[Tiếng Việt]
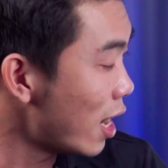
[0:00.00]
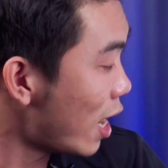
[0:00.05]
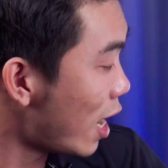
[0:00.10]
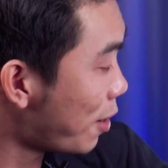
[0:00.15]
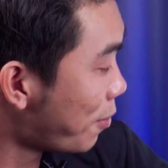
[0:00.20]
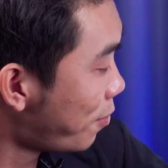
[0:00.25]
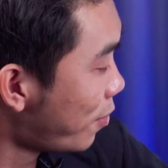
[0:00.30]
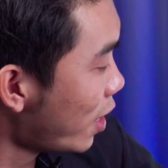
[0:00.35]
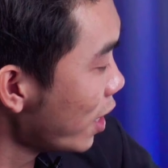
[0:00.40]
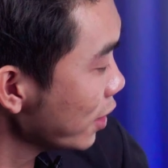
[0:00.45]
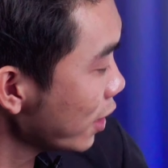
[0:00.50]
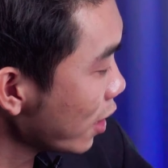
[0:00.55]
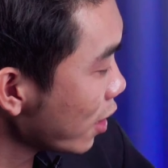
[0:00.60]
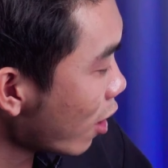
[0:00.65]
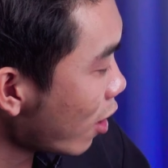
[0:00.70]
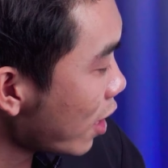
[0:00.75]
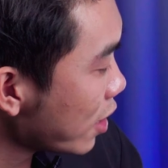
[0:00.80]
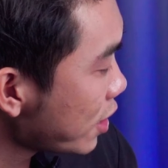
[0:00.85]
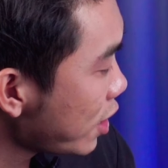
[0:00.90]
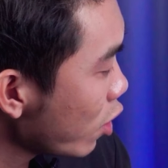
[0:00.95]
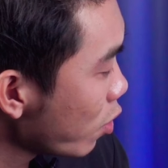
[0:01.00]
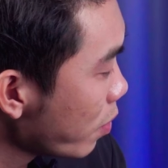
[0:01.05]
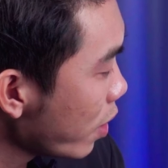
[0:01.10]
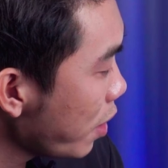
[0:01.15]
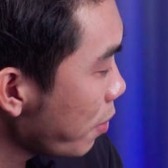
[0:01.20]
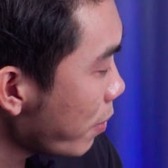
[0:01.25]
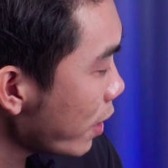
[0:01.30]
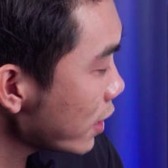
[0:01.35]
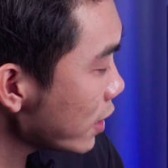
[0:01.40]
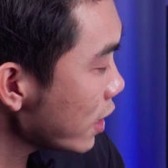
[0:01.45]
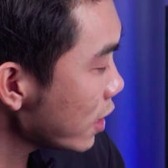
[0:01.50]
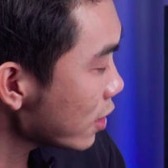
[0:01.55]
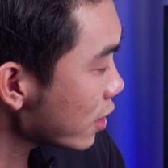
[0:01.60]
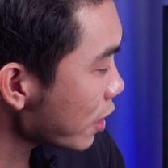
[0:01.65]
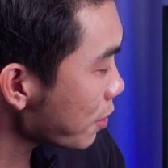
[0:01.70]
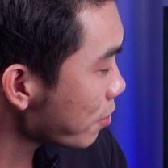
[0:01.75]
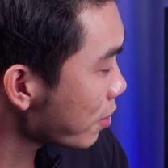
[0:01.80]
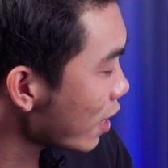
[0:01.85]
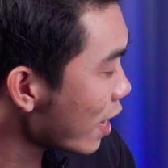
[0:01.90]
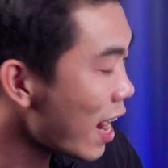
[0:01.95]
à, với tên gọi là Xiaomi Mesh
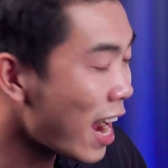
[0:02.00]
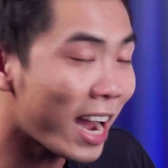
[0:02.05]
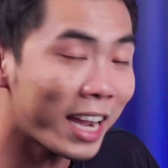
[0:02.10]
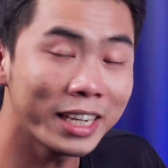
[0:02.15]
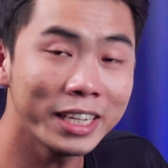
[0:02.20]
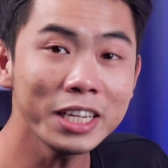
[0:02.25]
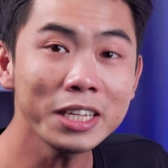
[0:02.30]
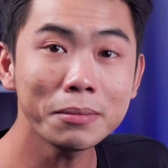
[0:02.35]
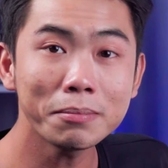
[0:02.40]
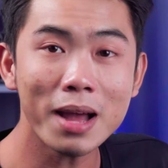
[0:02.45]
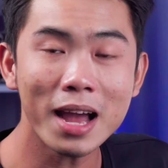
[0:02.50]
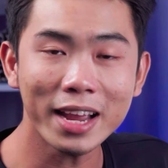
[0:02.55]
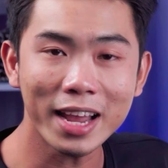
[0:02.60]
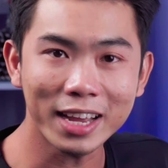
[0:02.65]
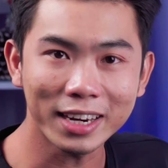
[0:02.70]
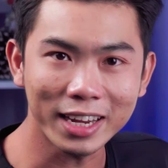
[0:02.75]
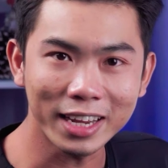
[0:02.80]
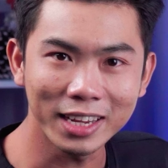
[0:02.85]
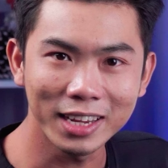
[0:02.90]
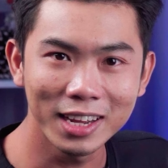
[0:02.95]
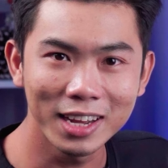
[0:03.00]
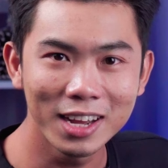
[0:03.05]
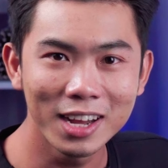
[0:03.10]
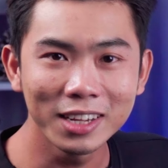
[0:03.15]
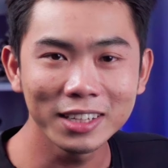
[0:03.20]
System AX3000 này.